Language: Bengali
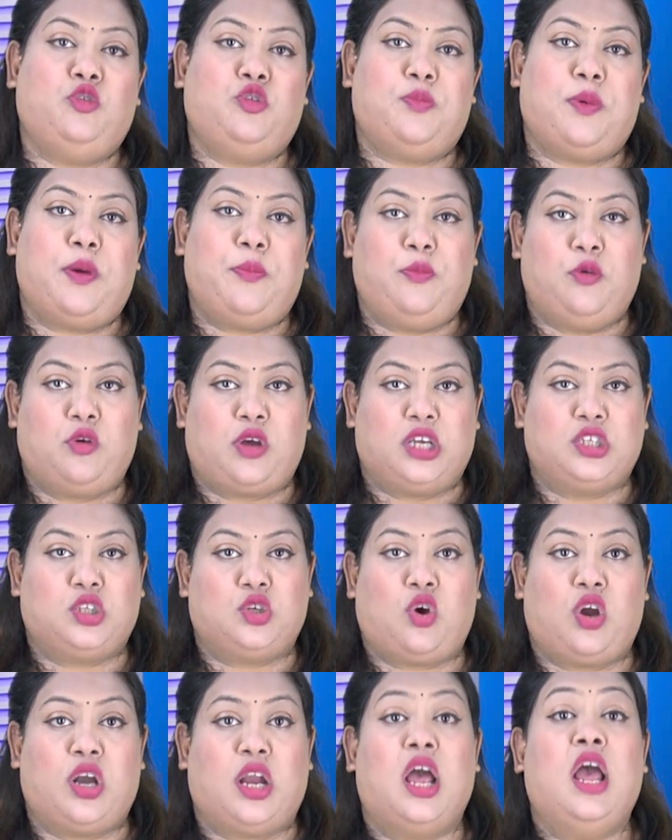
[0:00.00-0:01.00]
পুষ্পা প্রকাশ
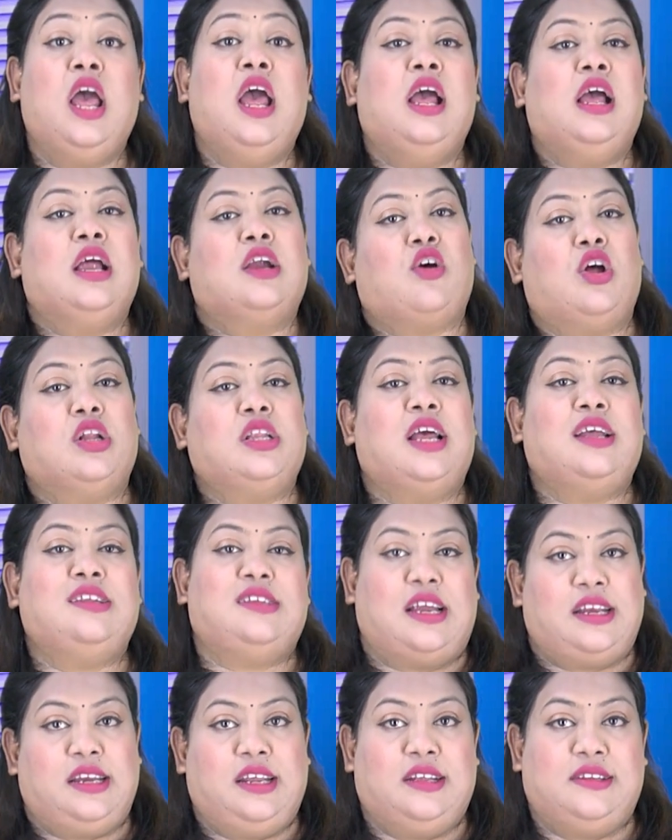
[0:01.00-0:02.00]
করা কথা
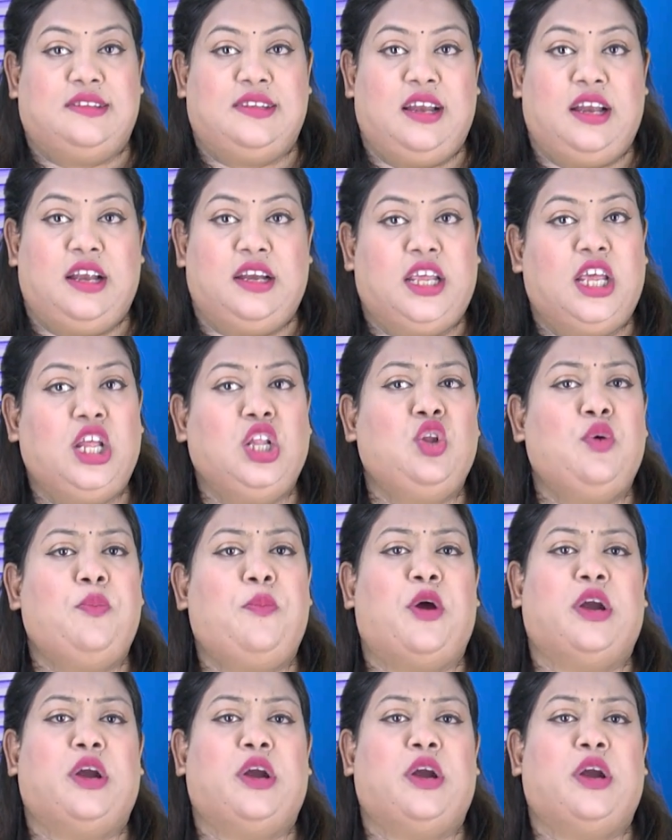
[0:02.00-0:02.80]
জানিয়েছিলেন কিন্তু